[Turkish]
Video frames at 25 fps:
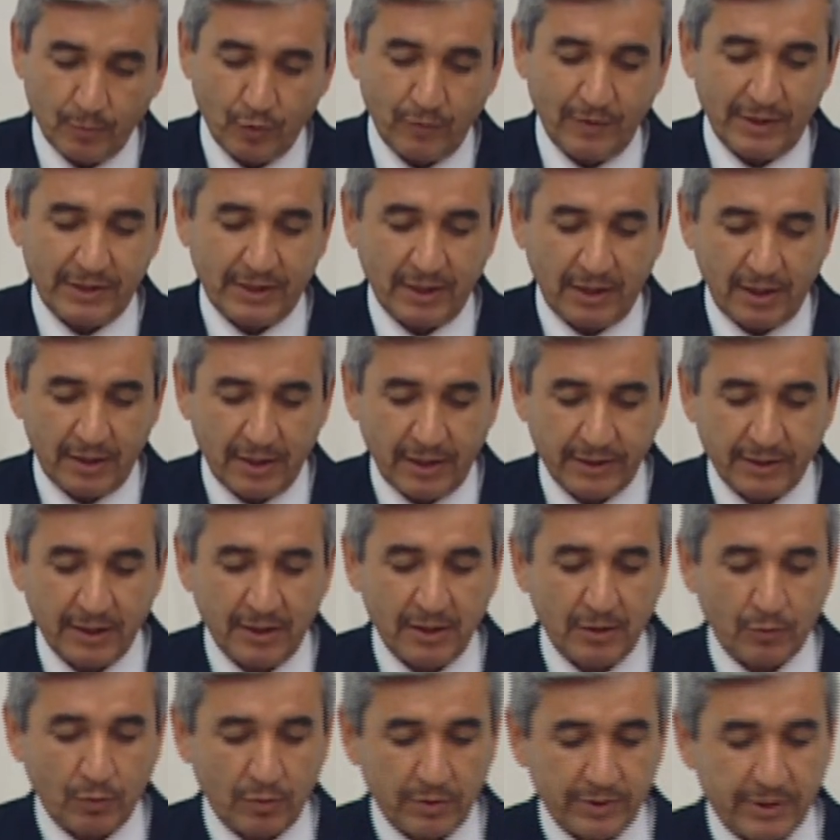Bu vesileyle
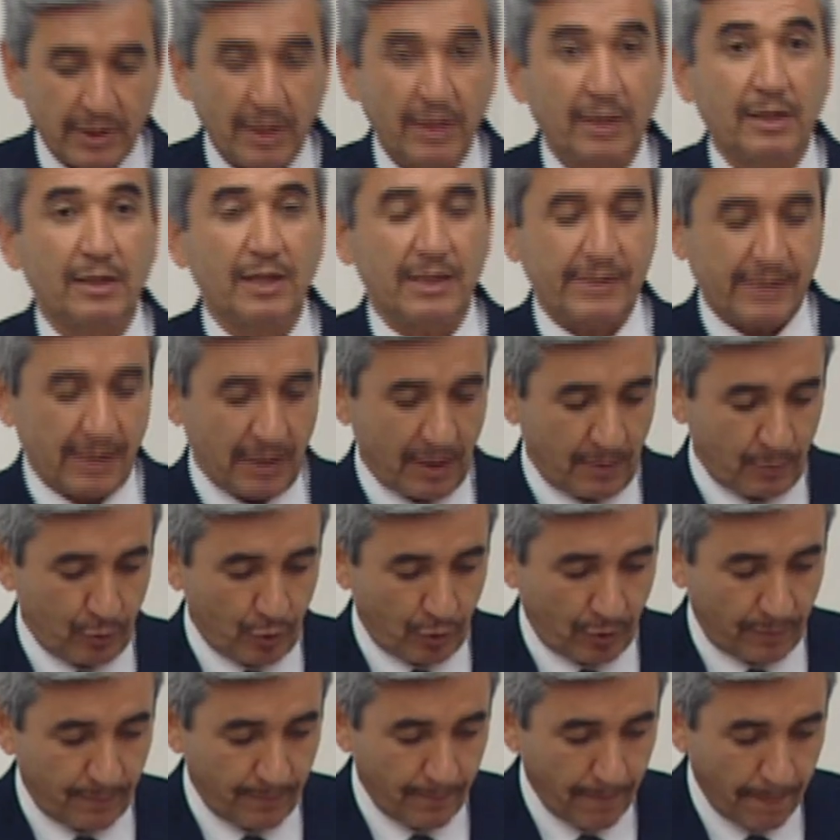genel kurulu saygıyla
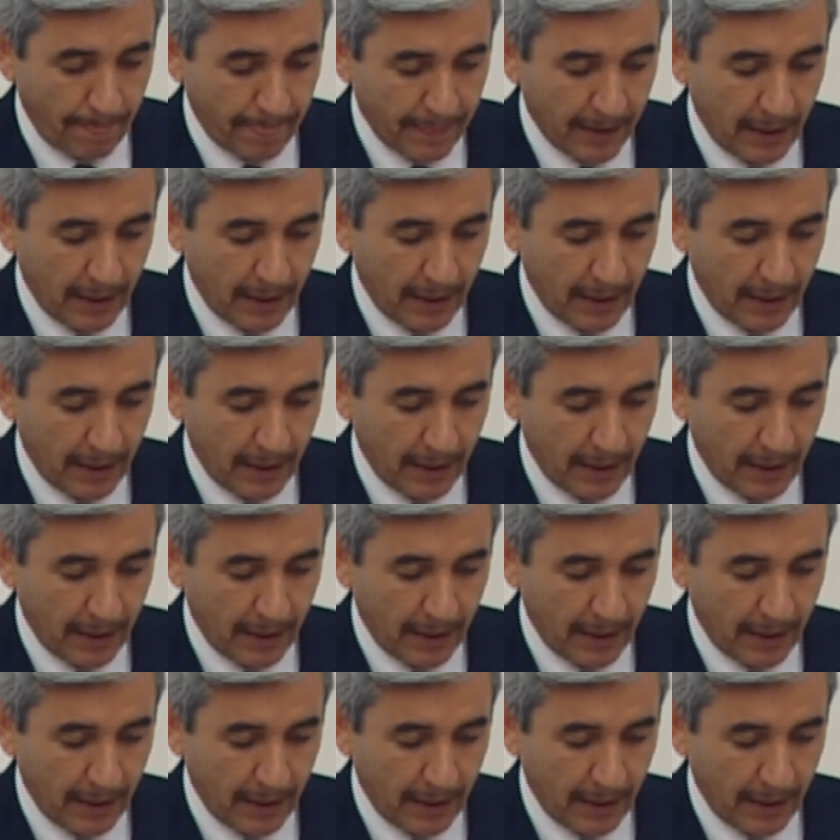selamlıyorum.